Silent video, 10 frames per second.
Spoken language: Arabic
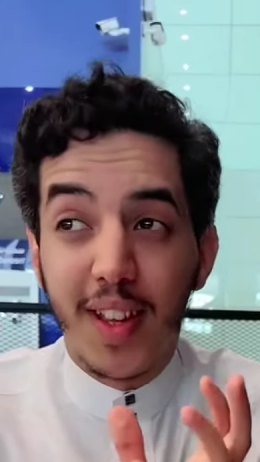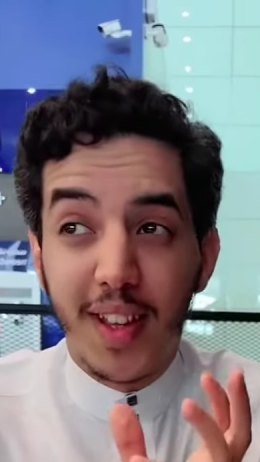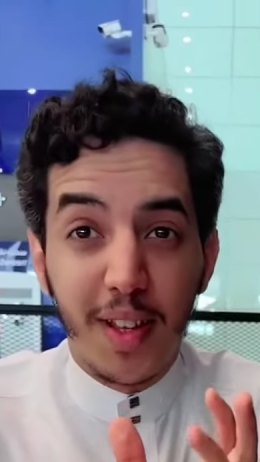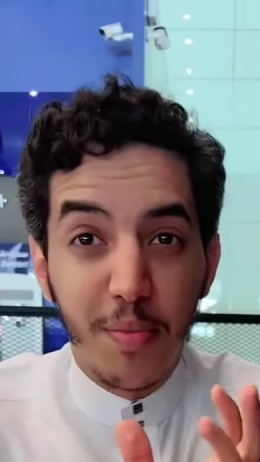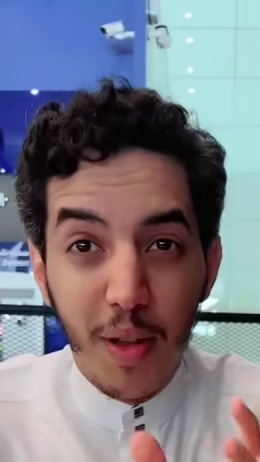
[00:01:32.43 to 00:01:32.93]

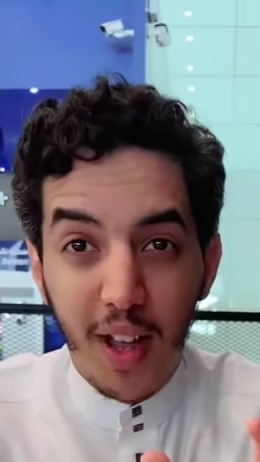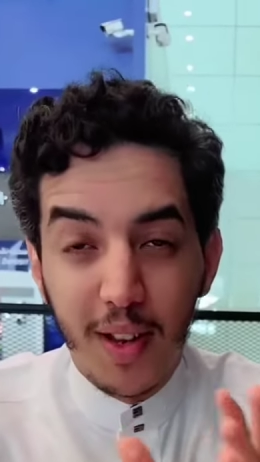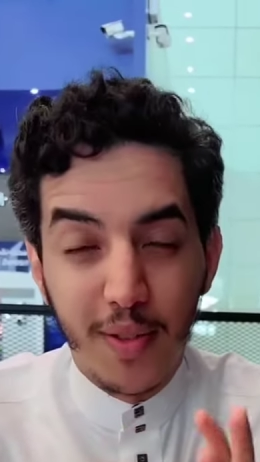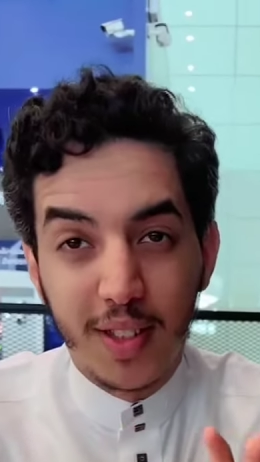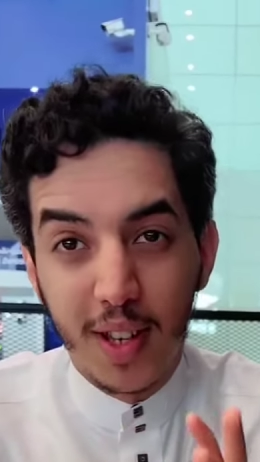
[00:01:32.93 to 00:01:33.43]
البحر
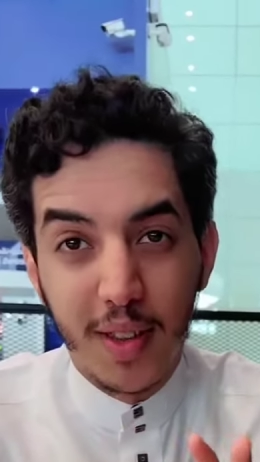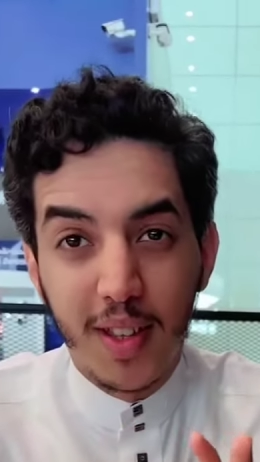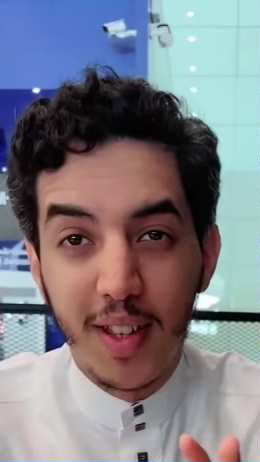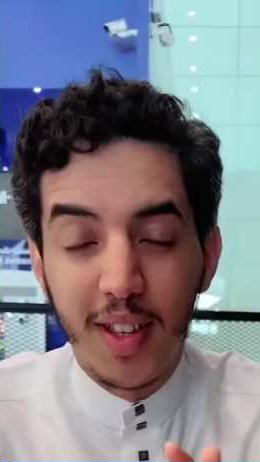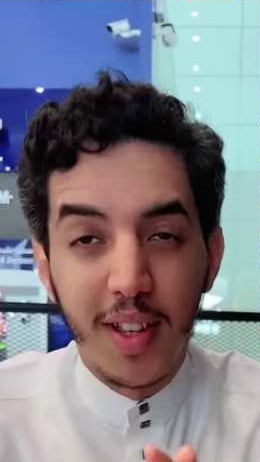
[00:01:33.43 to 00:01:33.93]
الفترة ذي
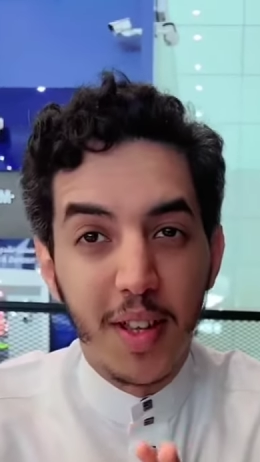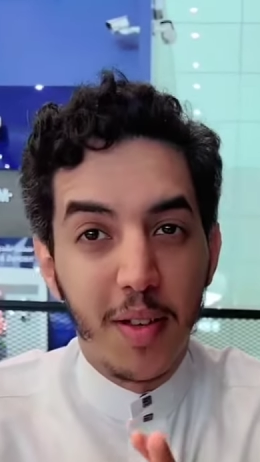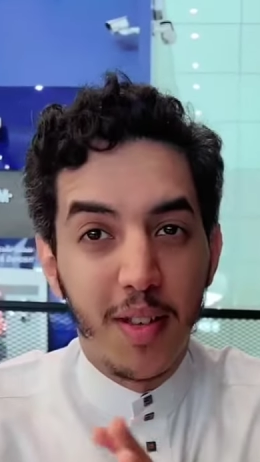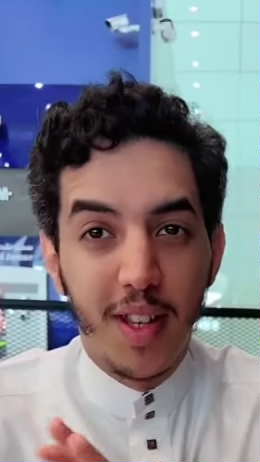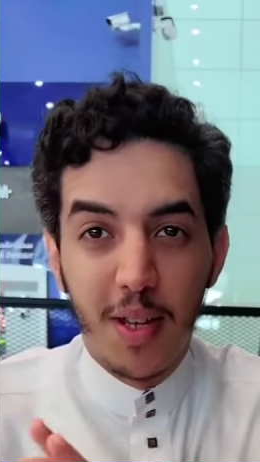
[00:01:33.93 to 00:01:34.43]

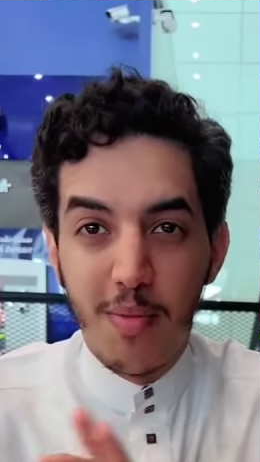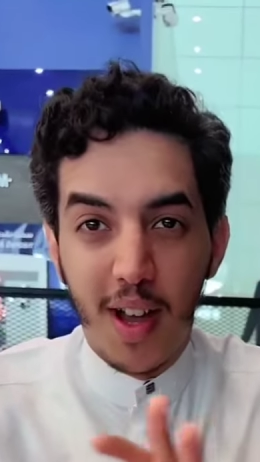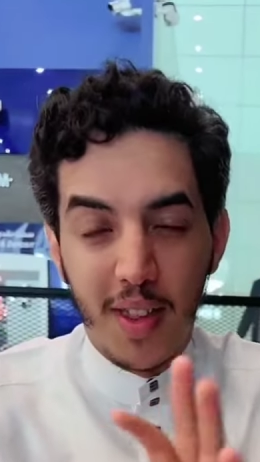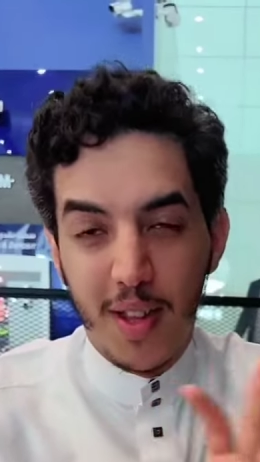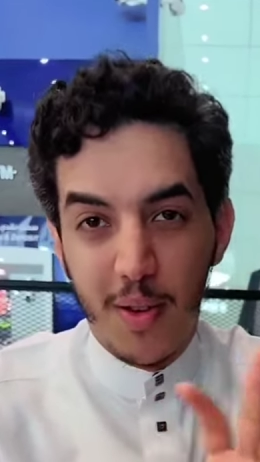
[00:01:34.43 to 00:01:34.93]
هي
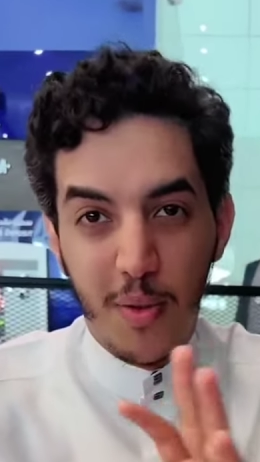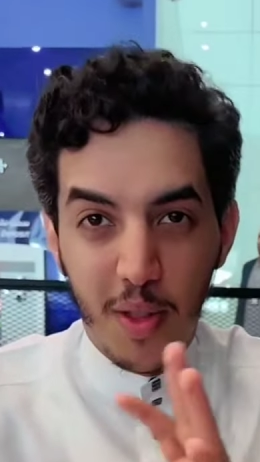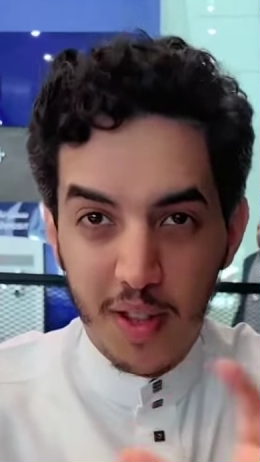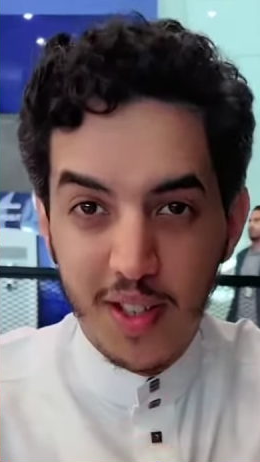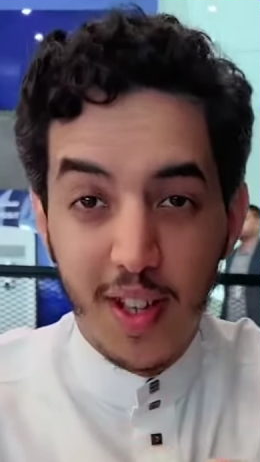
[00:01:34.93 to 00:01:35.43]
ماخذة
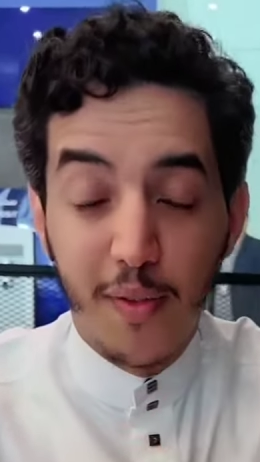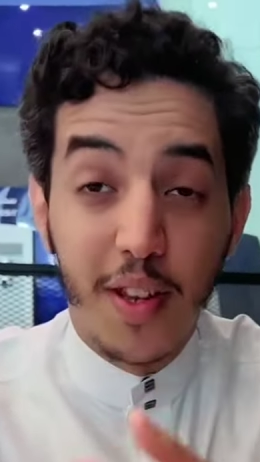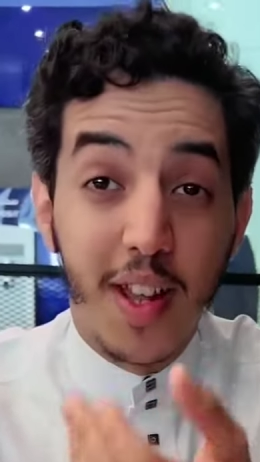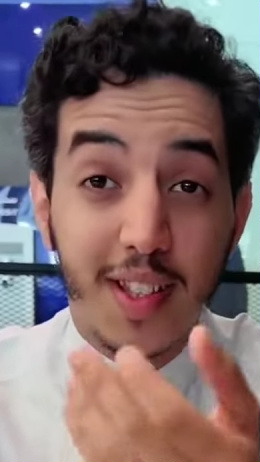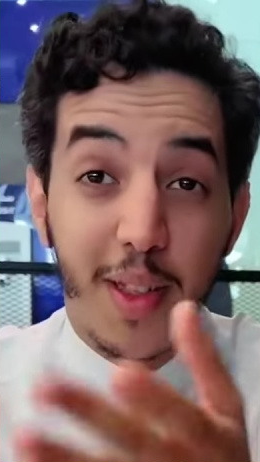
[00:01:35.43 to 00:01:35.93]
وضعية في
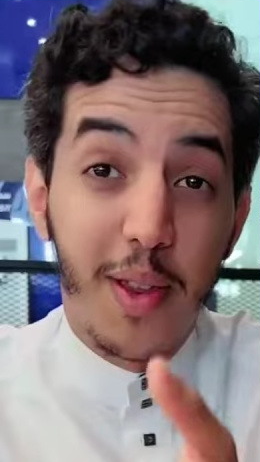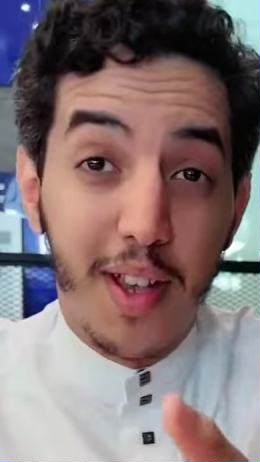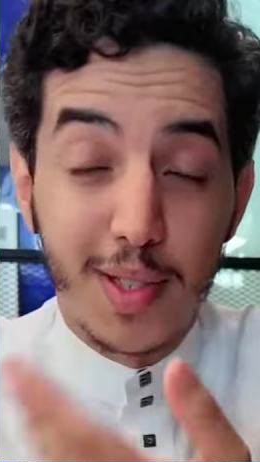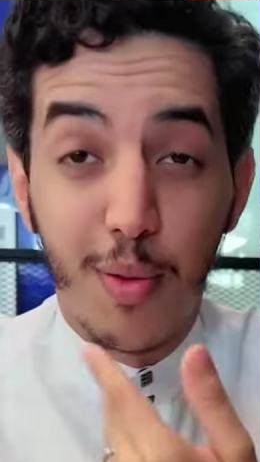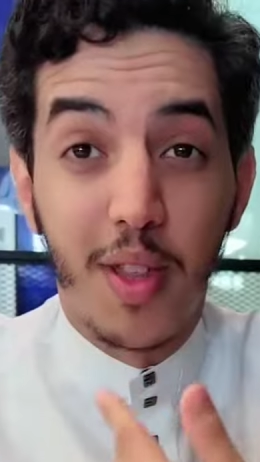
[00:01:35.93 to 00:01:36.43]
ناس كثير
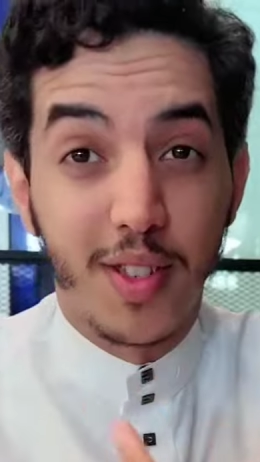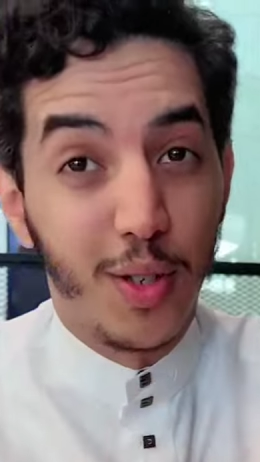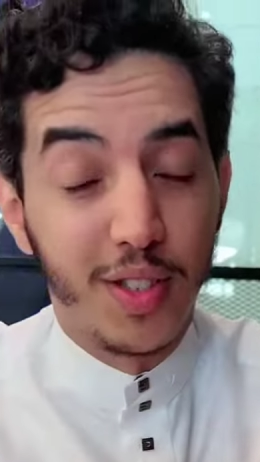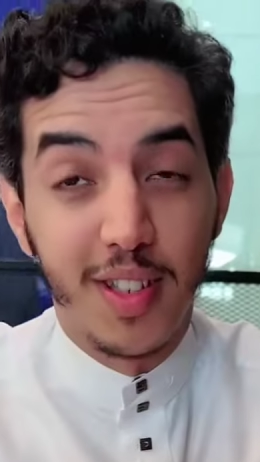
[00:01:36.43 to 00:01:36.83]
يحسبون ذا صوتي